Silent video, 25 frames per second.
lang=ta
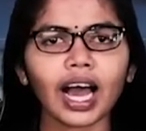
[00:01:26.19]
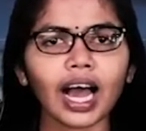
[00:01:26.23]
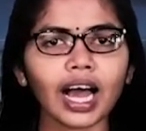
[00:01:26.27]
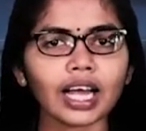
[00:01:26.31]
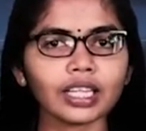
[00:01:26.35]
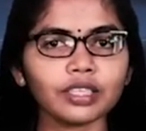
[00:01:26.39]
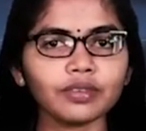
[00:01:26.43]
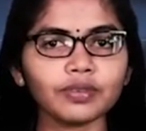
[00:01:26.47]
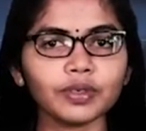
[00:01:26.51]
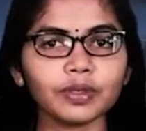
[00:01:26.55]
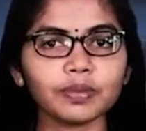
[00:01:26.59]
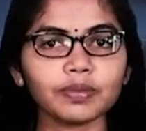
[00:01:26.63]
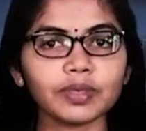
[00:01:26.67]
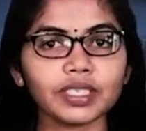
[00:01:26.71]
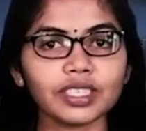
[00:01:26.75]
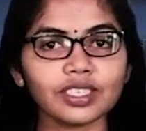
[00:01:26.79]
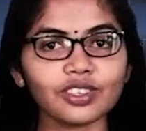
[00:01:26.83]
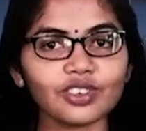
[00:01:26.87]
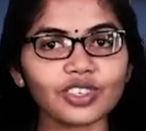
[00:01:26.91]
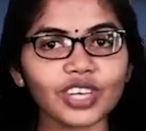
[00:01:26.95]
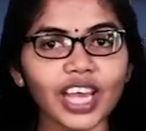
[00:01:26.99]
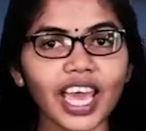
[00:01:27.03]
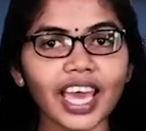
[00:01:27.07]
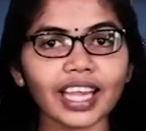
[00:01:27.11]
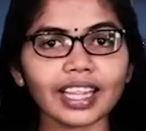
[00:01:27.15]
அதுவும்
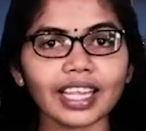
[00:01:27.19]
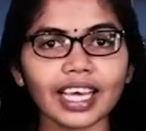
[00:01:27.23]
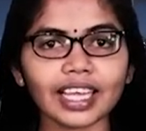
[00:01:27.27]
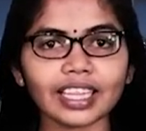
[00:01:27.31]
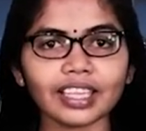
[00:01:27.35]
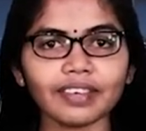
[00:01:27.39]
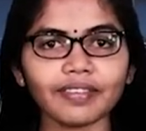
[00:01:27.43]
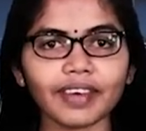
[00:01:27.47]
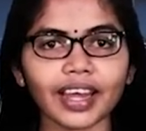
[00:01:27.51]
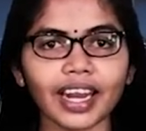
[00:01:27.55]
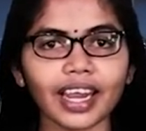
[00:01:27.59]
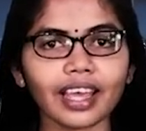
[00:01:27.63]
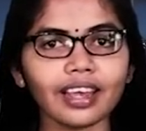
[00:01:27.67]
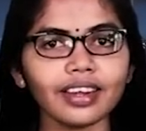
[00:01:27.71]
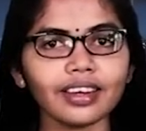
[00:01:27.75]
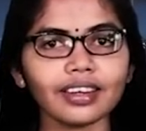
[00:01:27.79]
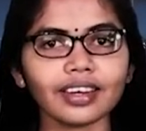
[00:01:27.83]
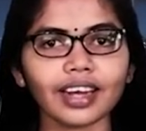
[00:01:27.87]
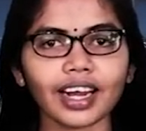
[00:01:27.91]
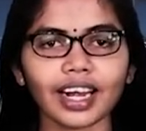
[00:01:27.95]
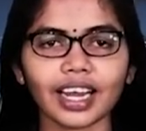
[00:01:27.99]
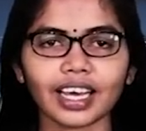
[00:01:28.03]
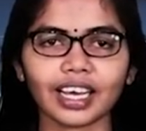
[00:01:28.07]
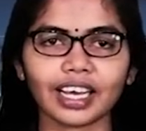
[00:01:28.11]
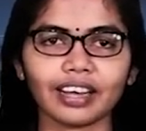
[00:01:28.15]
இன்றைய தேதி வரை
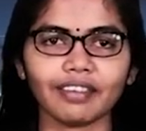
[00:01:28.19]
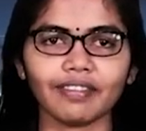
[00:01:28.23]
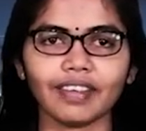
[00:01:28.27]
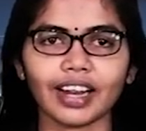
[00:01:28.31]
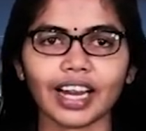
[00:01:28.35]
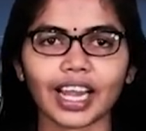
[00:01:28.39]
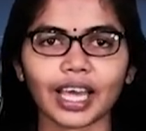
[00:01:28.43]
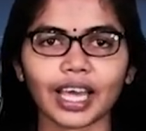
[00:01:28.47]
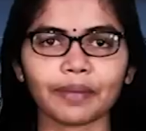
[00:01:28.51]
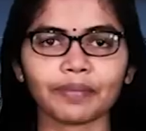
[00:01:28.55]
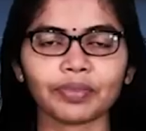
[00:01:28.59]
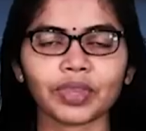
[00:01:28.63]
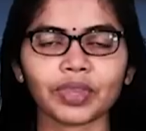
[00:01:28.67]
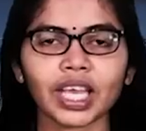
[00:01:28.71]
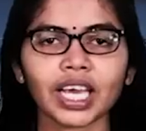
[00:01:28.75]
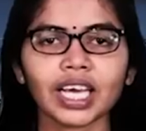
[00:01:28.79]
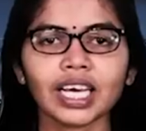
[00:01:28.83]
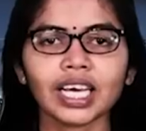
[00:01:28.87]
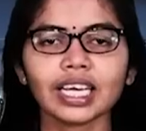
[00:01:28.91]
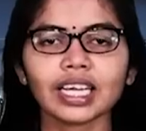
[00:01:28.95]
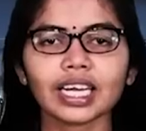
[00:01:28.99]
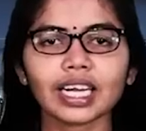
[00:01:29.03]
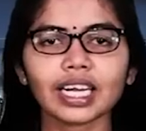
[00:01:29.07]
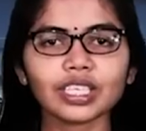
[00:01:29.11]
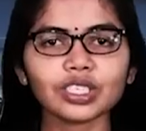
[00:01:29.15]
நடக்கவில்லை
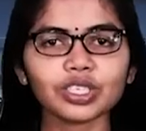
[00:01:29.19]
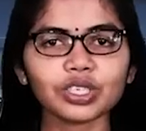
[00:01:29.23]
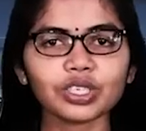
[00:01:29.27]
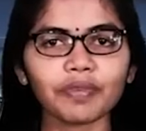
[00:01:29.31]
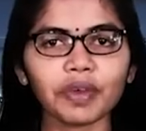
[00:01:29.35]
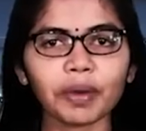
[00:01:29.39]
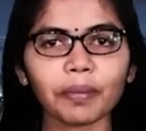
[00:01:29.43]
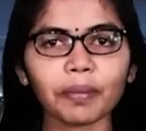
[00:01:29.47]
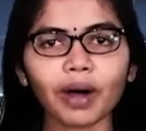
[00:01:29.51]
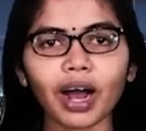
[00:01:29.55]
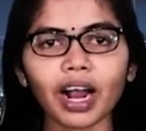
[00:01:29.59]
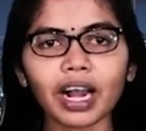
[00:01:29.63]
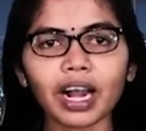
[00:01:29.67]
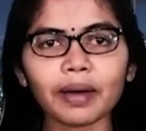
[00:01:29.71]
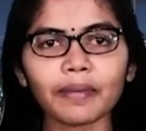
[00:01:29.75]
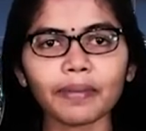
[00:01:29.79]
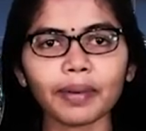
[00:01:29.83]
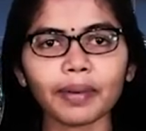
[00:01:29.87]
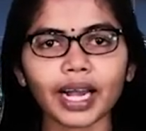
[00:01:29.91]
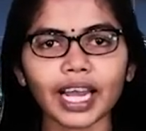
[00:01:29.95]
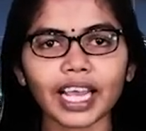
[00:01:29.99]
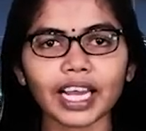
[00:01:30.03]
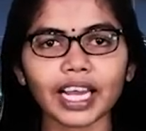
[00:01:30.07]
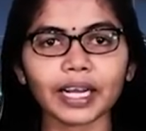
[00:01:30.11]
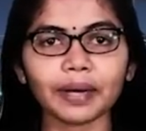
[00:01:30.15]
ரஷ்ய
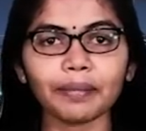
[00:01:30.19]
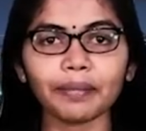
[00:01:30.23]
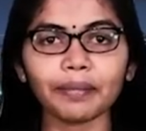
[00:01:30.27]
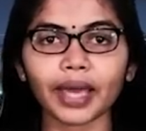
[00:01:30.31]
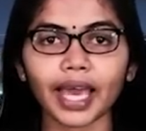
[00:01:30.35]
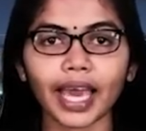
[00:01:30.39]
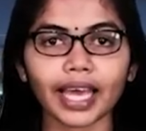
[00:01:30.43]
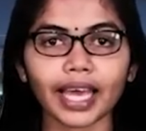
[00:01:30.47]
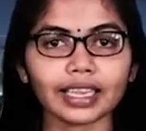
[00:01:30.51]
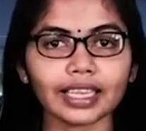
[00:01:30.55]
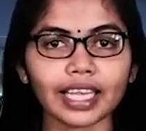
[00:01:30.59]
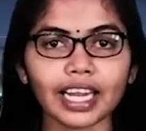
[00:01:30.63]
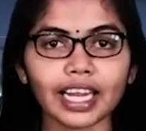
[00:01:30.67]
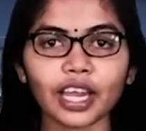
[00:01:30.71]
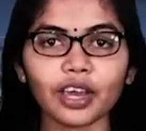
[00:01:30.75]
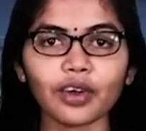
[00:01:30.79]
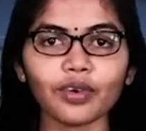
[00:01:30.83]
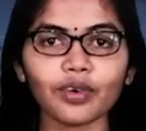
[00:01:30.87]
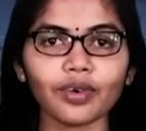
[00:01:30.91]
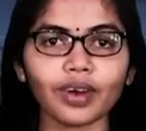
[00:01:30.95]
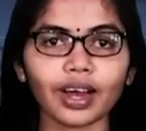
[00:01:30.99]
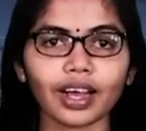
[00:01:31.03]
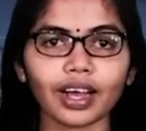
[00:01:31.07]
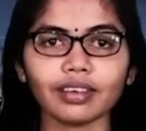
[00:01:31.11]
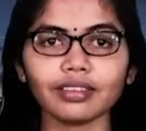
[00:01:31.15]
விமானப்படையிடம்
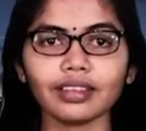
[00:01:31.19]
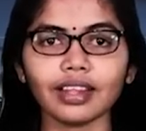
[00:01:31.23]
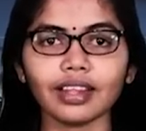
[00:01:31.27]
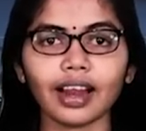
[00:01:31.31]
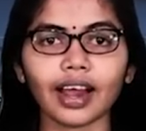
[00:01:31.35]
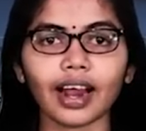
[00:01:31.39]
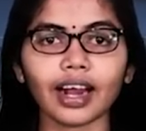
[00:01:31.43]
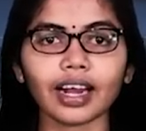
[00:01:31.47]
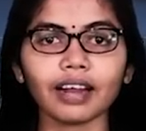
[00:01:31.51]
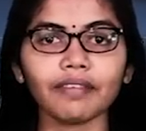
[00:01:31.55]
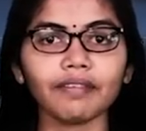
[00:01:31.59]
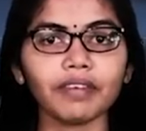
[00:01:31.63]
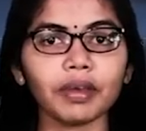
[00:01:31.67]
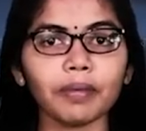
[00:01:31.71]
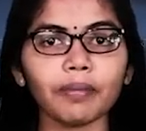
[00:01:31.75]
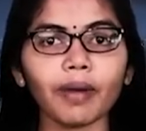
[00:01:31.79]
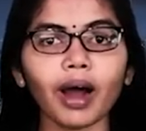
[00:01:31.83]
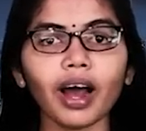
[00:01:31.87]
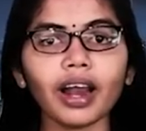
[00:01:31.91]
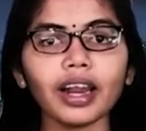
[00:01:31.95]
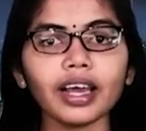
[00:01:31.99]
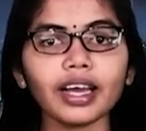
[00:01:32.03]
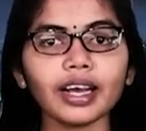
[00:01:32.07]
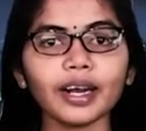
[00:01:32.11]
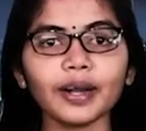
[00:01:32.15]
எத்தனையோ ரகத்திலான
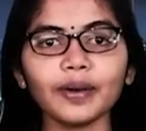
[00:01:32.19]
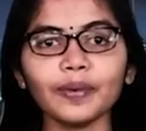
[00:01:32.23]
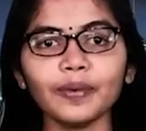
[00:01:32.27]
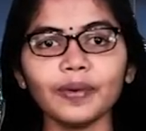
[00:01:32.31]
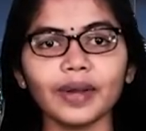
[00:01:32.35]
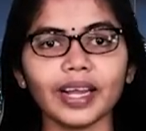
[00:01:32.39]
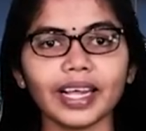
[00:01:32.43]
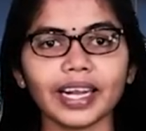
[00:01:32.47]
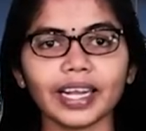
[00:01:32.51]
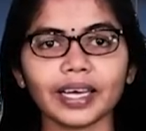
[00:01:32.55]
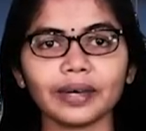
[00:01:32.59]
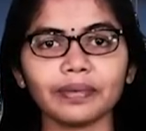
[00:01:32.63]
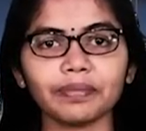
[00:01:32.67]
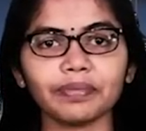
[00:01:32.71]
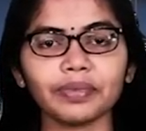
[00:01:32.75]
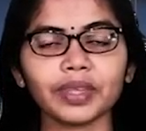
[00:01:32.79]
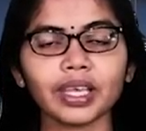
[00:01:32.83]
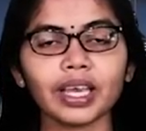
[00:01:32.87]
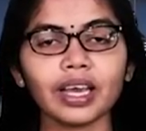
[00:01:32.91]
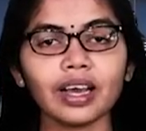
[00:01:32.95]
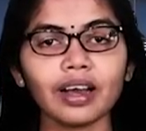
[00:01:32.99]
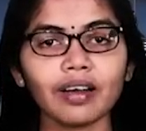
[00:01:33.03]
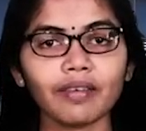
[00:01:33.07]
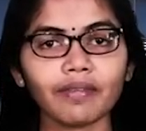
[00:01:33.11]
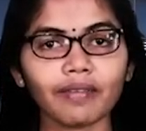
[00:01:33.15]
விமானங்கள் உள்ளன
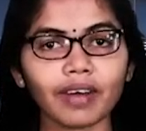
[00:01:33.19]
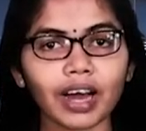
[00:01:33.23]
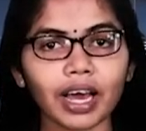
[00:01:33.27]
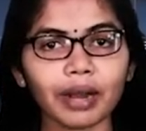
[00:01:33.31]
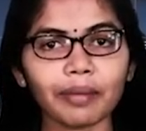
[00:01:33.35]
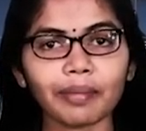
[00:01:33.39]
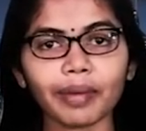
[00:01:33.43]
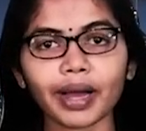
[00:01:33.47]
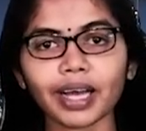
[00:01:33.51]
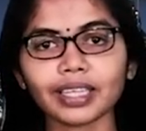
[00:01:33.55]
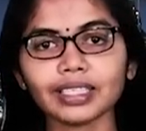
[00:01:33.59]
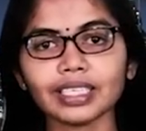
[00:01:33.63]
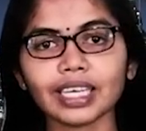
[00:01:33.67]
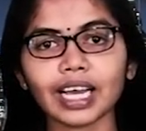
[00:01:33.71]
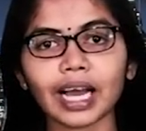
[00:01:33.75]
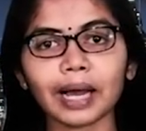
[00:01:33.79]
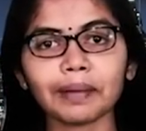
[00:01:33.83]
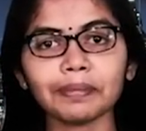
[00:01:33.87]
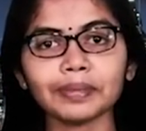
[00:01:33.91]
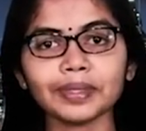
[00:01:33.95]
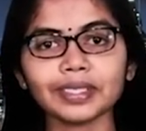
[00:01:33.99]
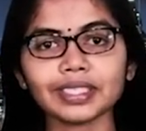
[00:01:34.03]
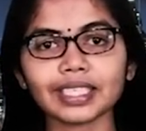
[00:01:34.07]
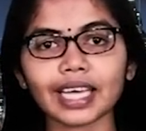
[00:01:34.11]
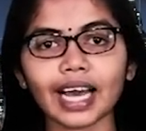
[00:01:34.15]
வான்
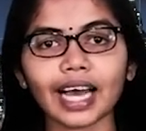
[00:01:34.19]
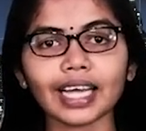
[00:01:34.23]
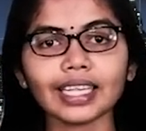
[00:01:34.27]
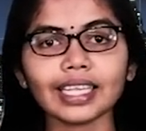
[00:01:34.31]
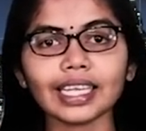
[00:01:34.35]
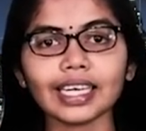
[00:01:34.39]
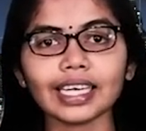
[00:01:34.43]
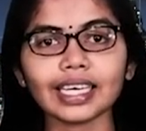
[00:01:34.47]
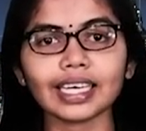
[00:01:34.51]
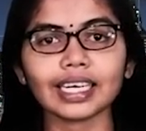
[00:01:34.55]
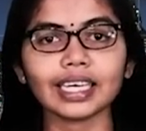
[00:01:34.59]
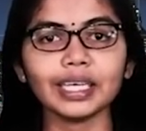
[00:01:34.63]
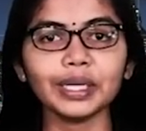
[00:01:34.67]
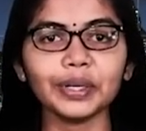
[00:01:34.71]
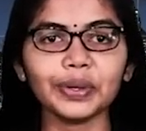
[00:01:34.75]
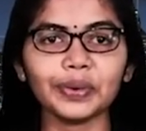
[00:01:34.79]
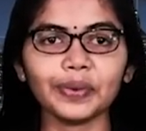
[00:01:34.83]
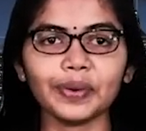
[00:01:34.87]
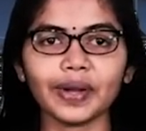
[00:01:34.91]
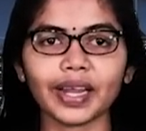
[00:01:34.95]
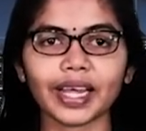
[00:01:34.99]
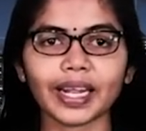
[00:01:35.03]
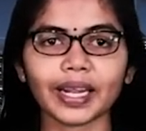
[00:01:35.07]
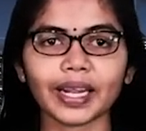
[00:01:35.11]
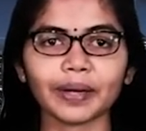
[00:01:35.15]
பாதுகாப்பு சாதனங்கள்
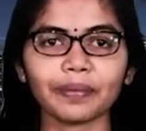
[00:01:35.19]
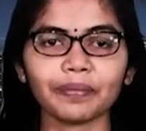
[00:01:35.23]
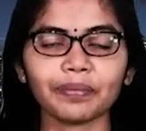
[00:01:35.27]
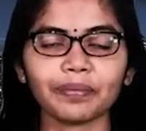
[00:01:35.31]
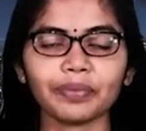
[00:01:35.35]
உள்ளன